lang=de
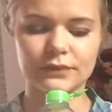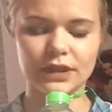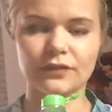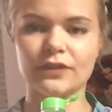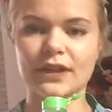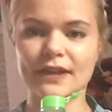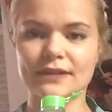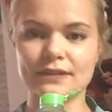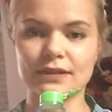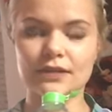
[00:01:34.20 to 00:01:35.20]
Ich finde
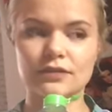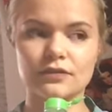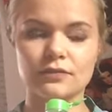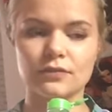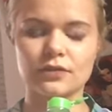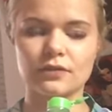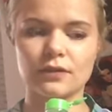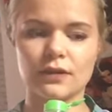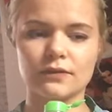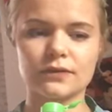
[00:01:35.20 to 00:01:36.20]
echt, es riecht so eine
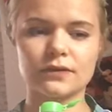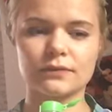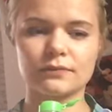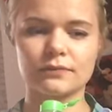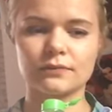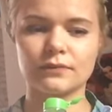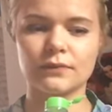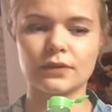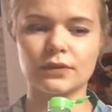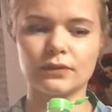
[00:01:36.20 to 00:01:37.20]
Mischung aus
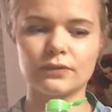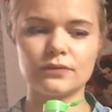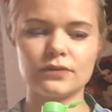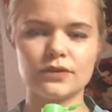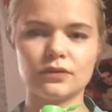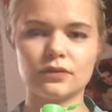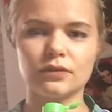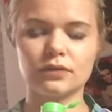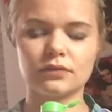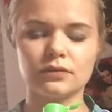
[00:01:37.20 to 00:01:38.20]

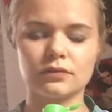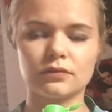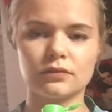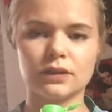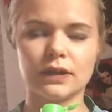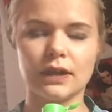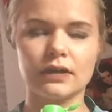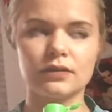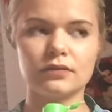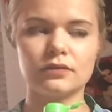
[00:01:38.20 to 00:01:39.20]
Uso ohne
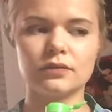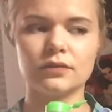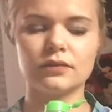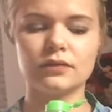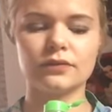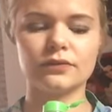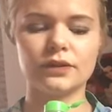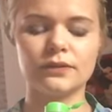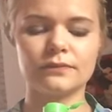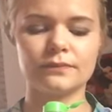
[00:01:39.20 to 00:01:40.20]
Alkohol
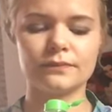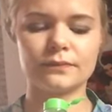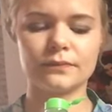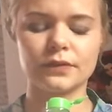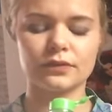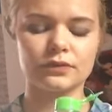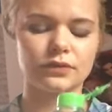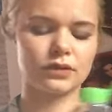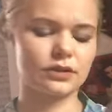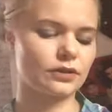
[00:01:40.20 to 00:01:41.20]
irgendwie und
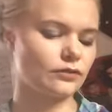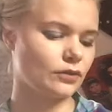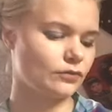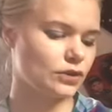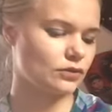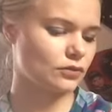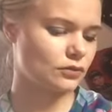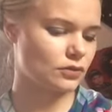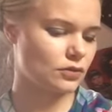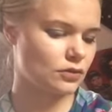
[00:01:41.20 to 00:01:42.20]
Gurke. Irgendwie so
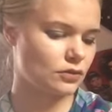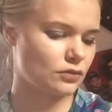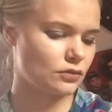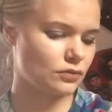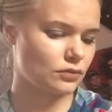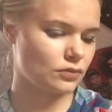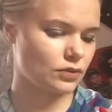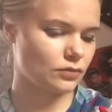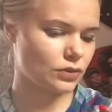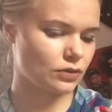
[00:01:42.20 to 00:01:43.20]

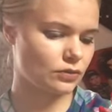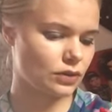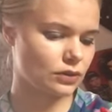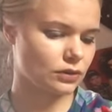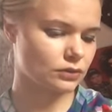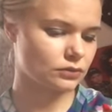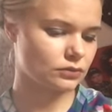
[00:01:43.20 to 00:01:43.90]
Uso mit Gurke.